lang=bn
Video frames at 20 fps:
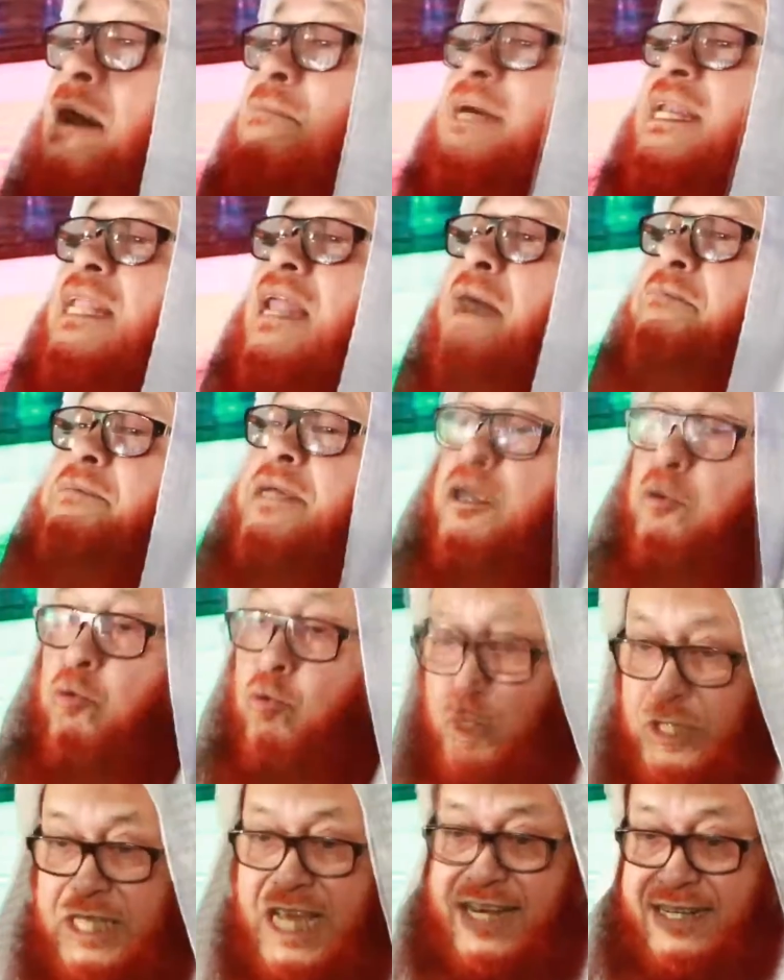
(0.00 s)
আমিলা বিহি
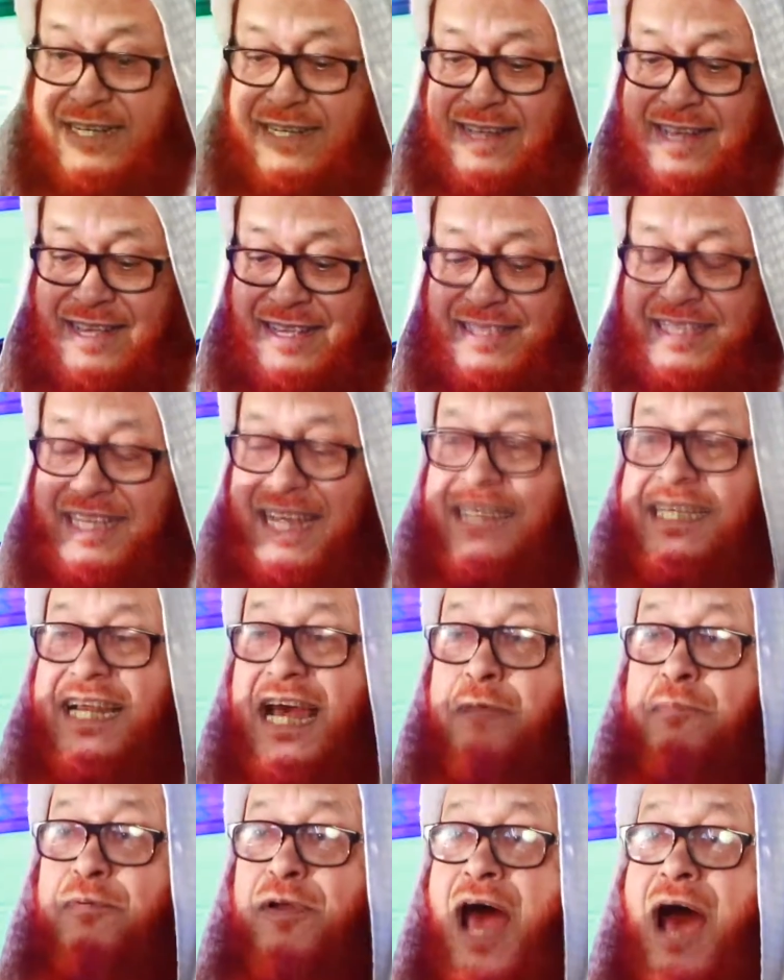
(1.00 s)
উজের
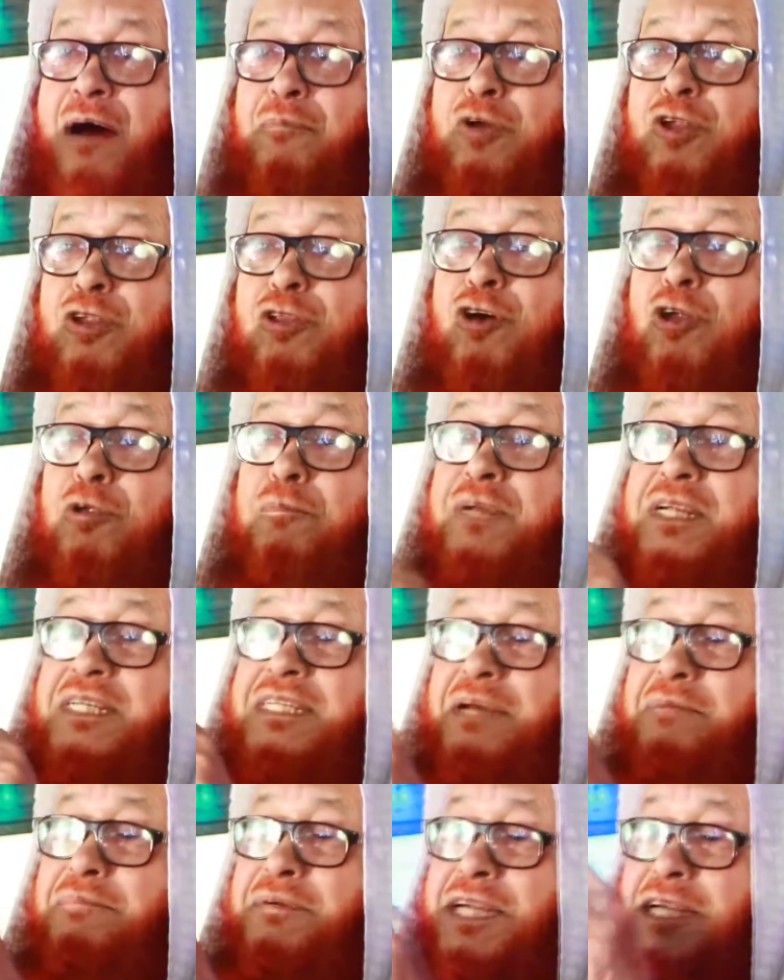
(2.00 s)
যেটার উপরে আমল করবে
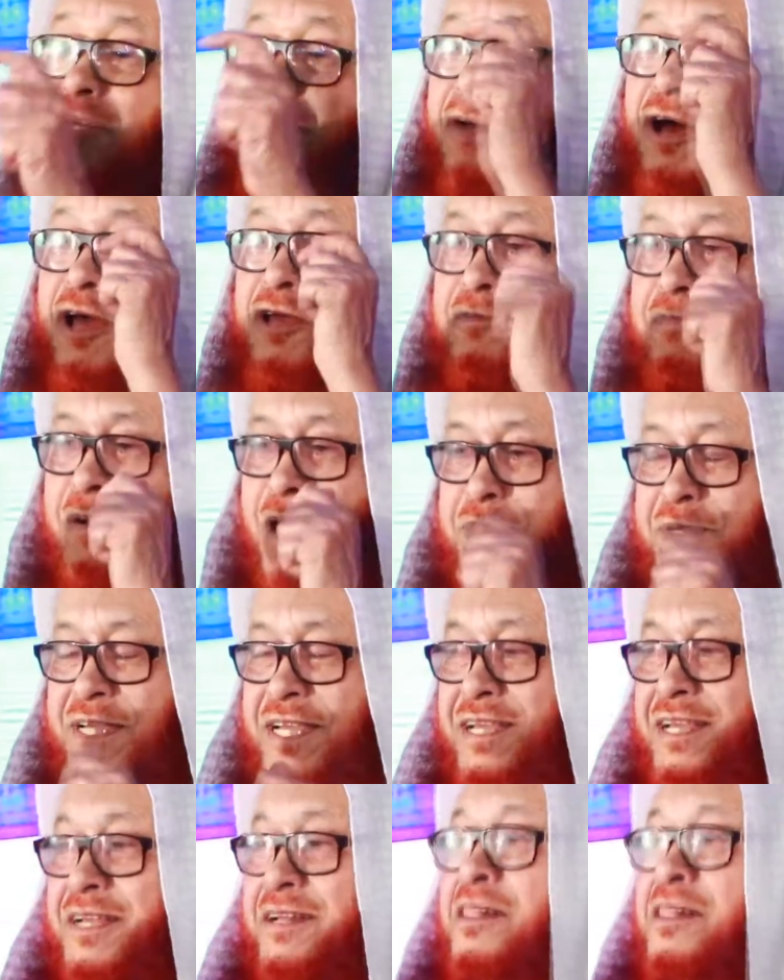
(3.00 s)
সে বিনিময়ে পাবে